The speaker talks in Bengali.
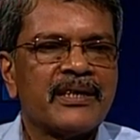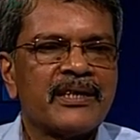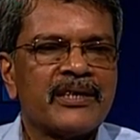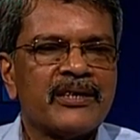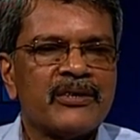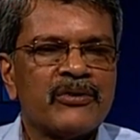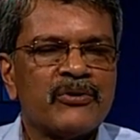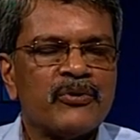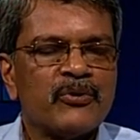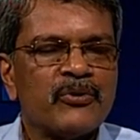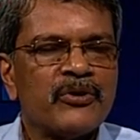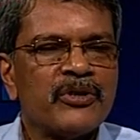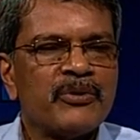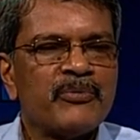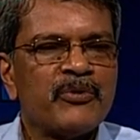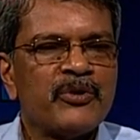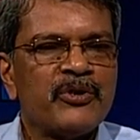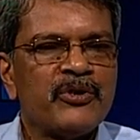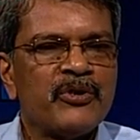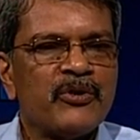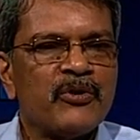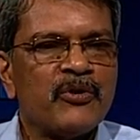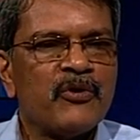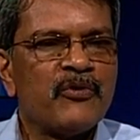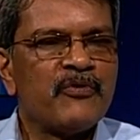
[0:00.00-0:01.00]
কিন্তু ওদের
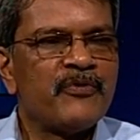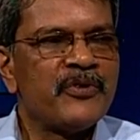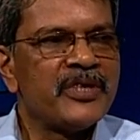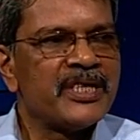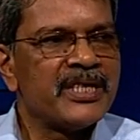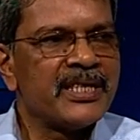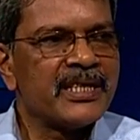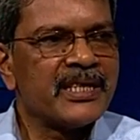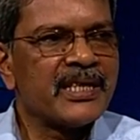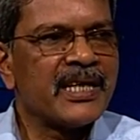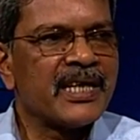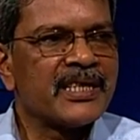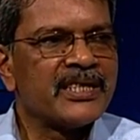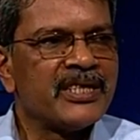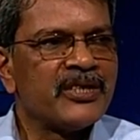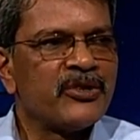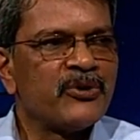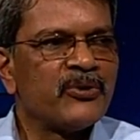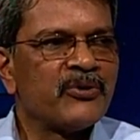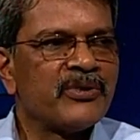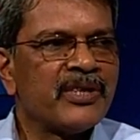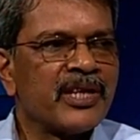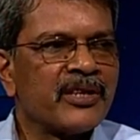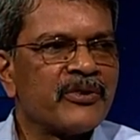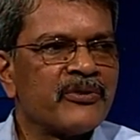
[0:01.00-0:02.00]
মধ্যে অফিসে কাজে
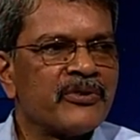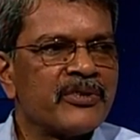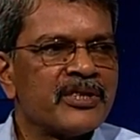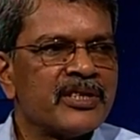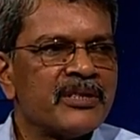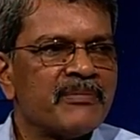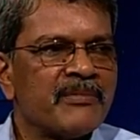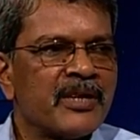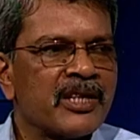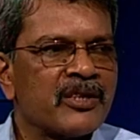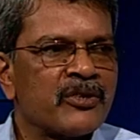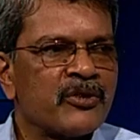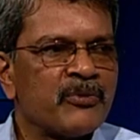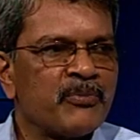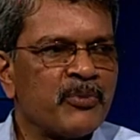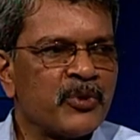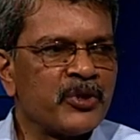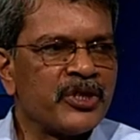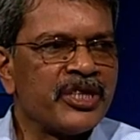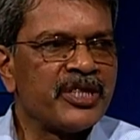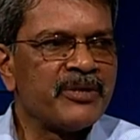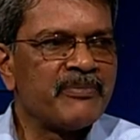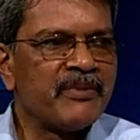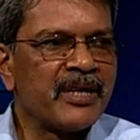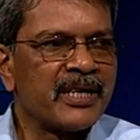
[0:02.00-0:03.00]
যোগদান করেছে মাত্র
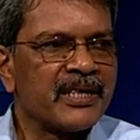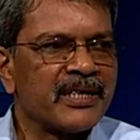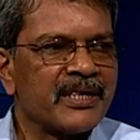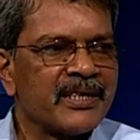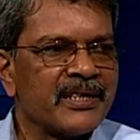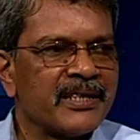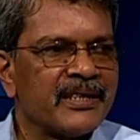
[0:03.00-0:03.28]
পঁচিশ ভাগ